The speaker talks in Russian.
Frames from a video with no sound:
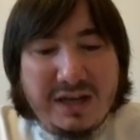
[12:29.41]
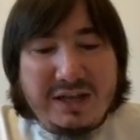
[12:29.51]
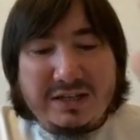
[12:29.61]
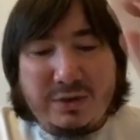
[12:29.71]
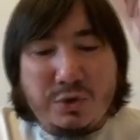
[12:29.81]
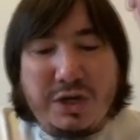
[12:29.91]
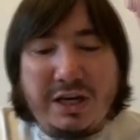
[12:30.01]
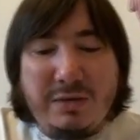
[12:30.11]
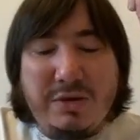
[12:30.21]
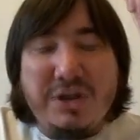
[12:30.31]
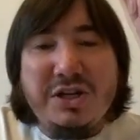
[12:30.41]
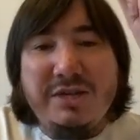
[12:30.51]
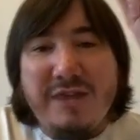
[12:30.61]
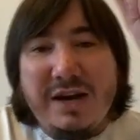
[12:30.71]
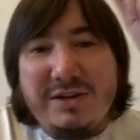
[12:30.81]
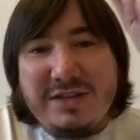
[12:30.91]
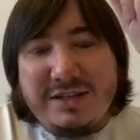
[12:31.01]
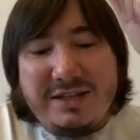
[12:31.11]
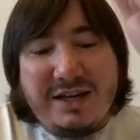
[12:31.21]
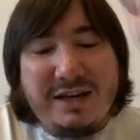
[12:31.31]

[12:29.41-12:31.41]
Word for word: Исключением лишь являются те,